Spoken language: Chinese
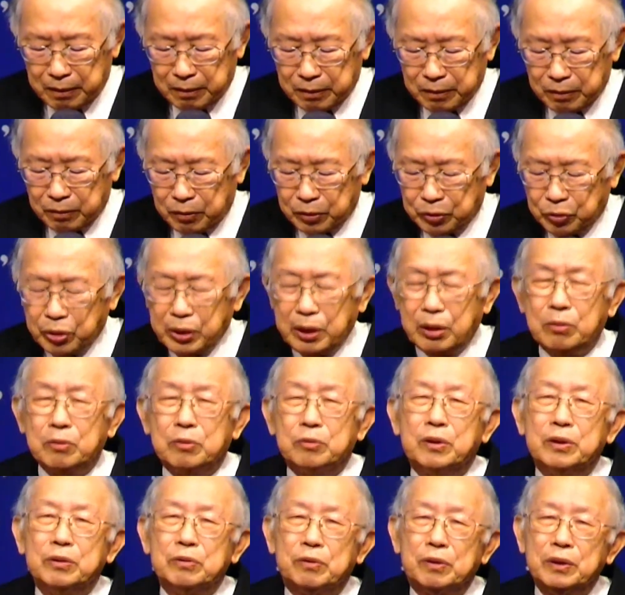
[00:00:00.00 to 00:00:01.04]
我最后，
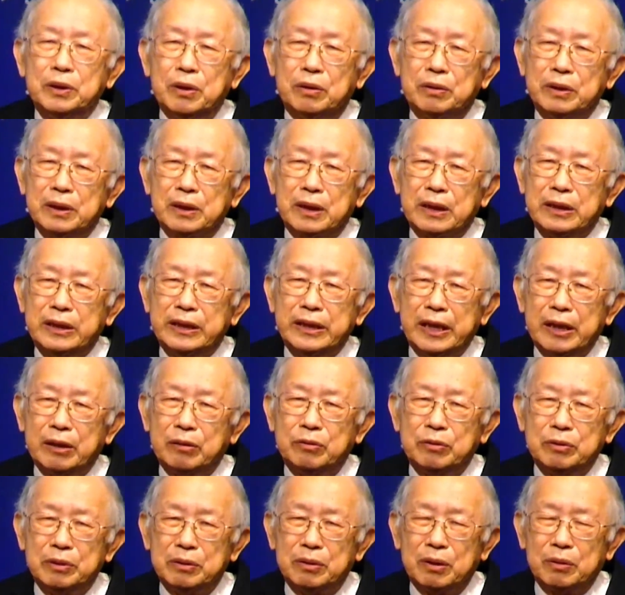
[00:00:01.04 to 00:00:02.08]
我我有一个结
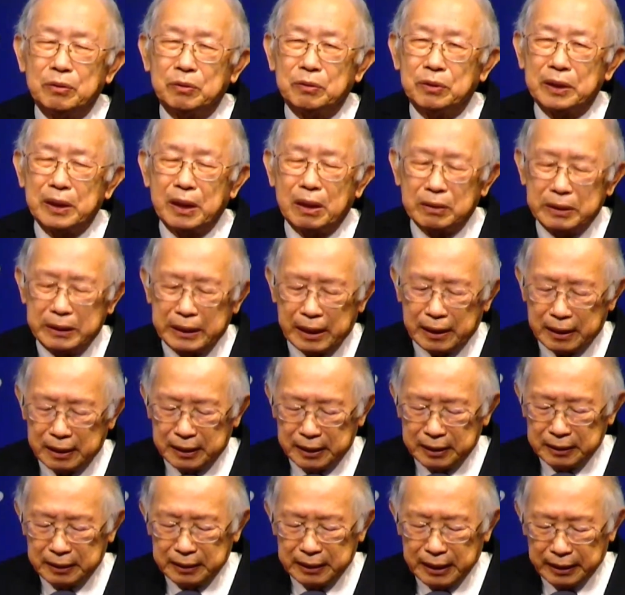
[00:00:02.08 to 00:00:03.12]
论，我要想
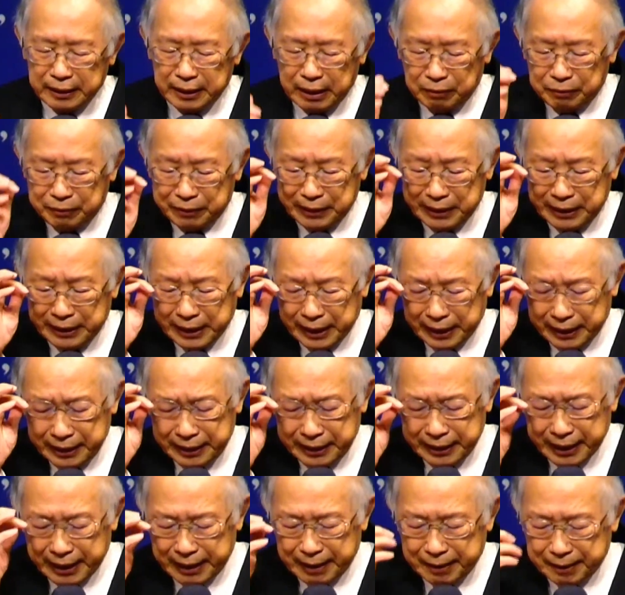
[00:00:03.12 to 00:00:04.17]
跟大家分享一
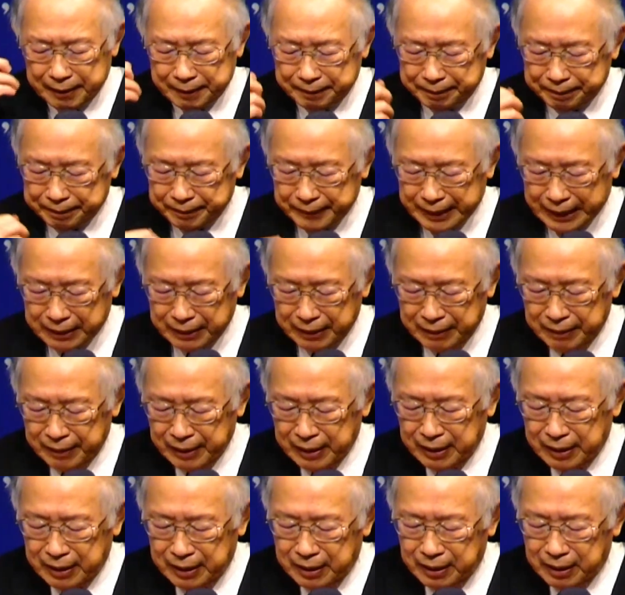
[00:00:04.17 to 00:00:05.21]
下。
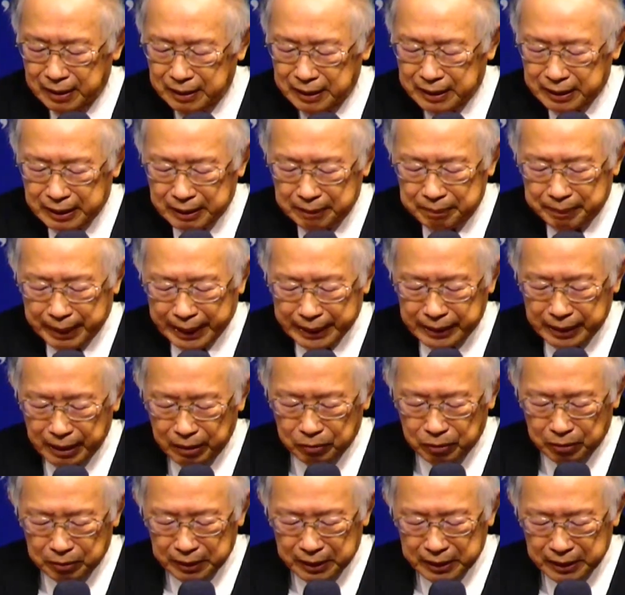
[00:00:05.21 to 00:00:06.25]
这是神摆在
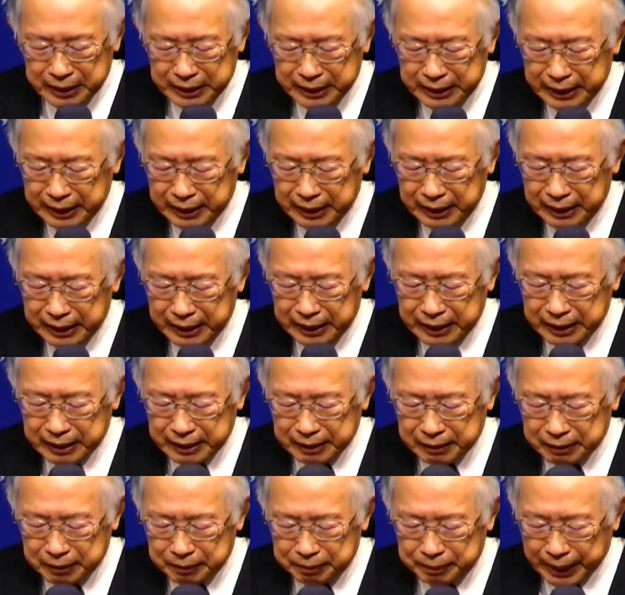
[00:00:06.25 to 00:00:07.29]
我们的心里
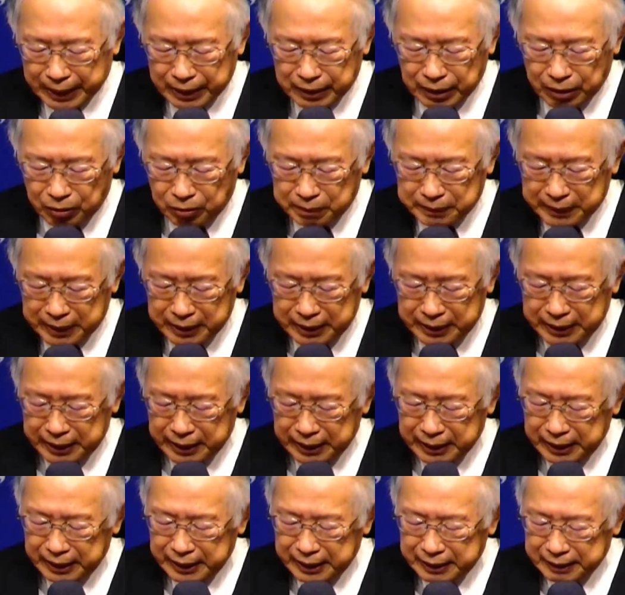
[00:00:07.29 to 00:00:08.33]
啊，摆在我们的
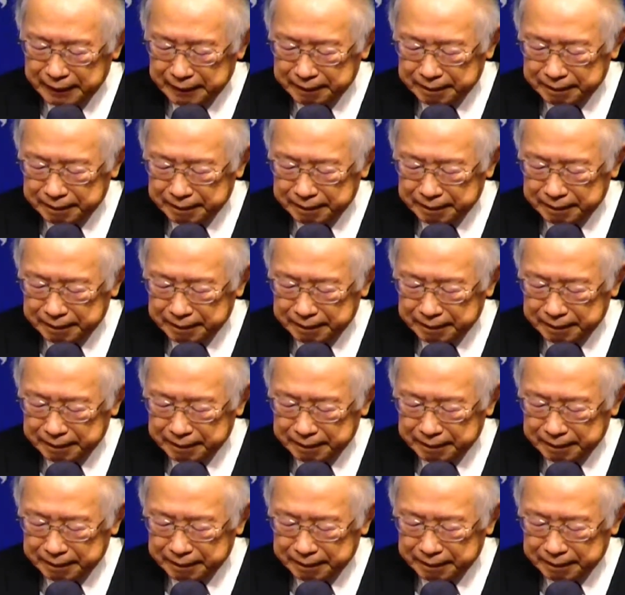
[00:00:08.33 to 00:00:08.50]
心里。